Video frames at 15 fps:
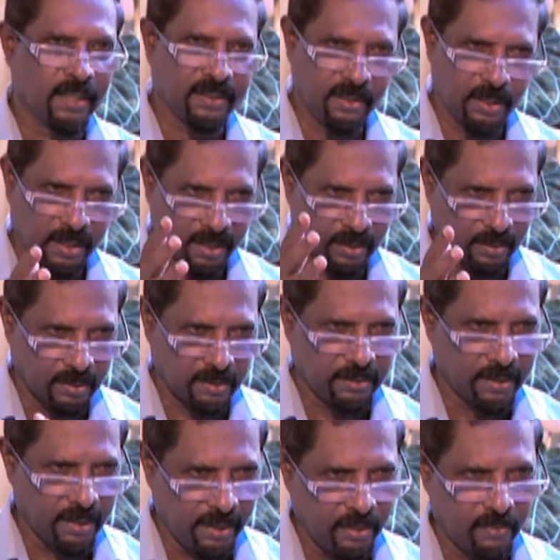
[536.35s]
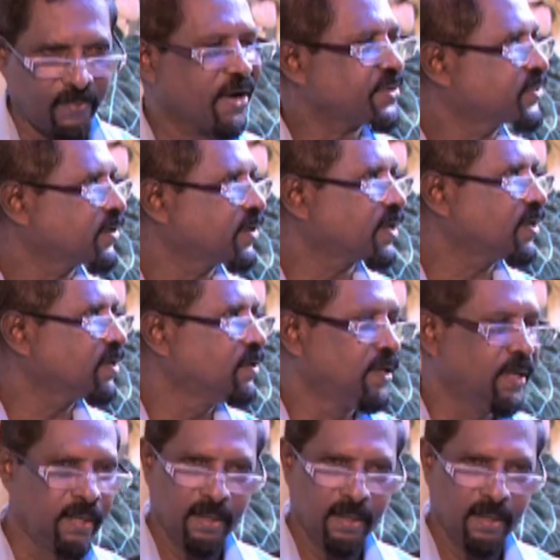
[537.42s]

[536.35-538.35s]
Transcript: அல்லது அந்த வாசகர்கள்